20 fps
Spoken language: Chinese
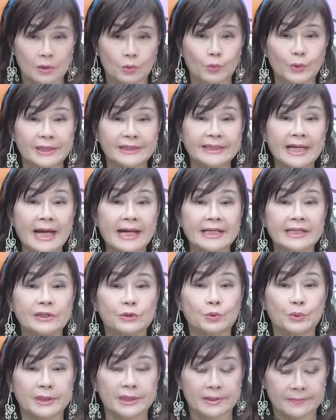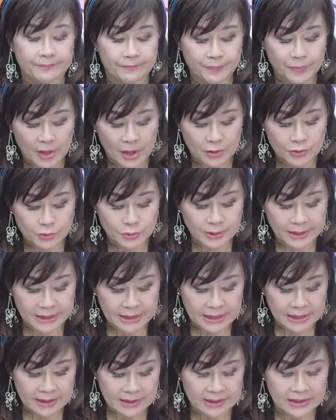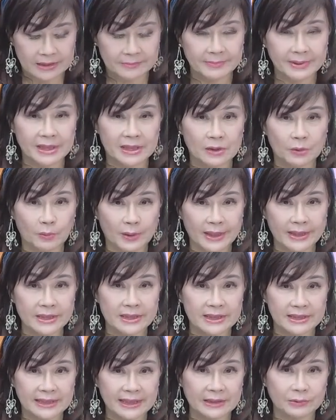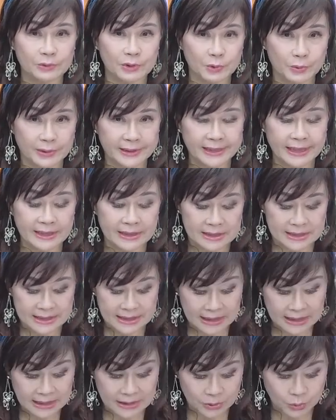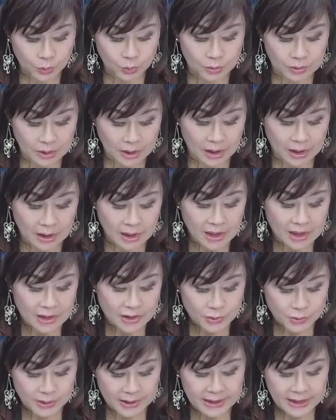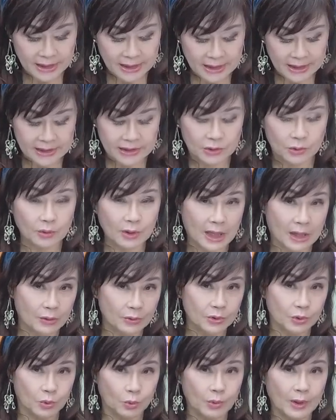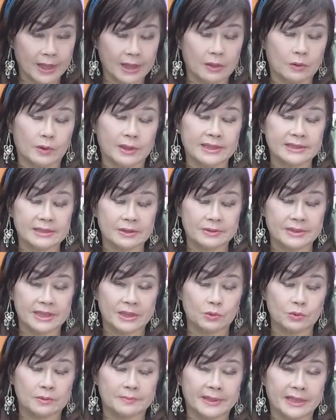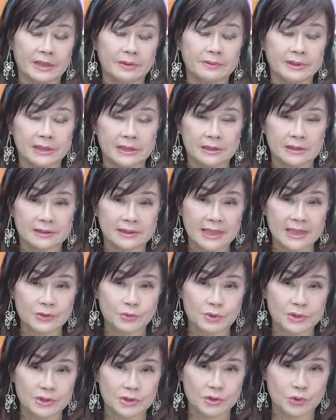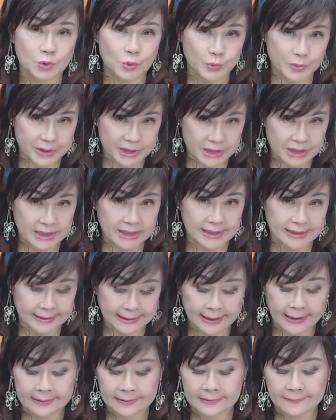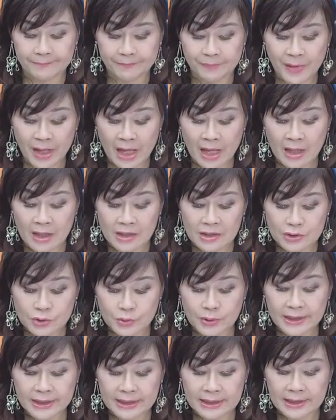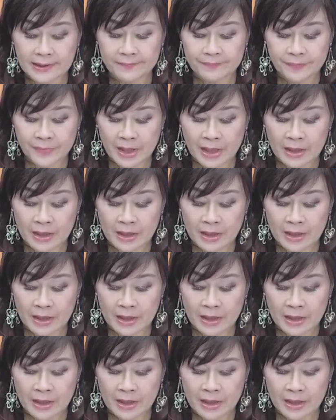鬼胎一堆。哦，所以呢，里面呢怀了一大堆鬼胎的人很多哈，所以呢有好有坏哈。我刚才有讲过嘛，因为你的太岁是冲击性很大的，所以呢